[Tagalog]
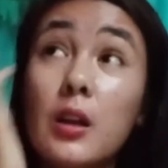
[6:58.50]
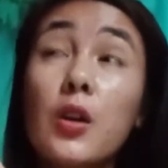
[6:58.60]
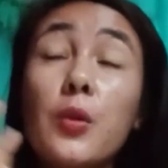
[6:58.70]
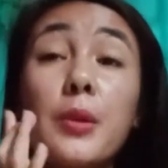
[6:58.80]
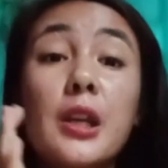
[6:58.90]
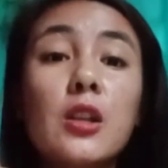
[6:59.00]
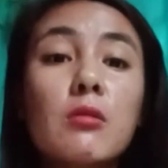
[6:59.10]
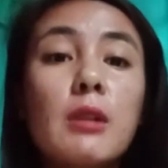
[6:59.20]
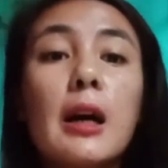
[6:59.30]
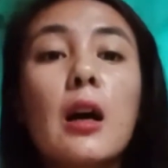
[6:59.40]
umiinom
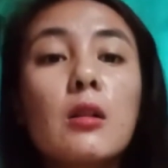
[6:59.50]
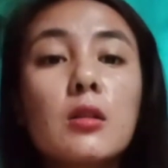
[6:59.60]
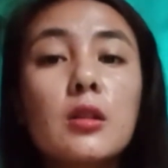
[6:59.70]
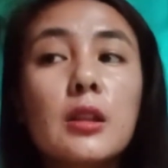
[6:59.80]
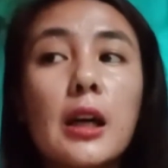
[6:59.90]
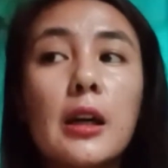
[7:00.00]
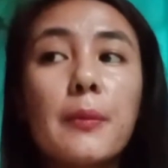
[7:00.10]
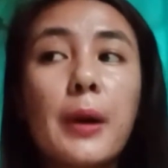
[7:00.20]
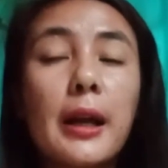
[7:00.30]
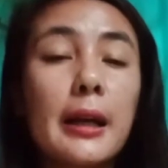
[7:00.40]
lang ako noon ng
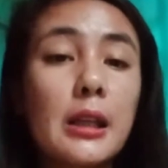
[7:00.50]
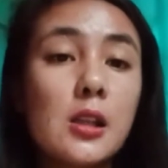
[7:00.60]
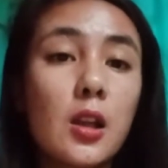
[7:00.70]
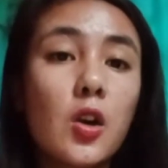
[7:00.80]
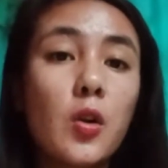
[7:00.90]
pagkagising ko,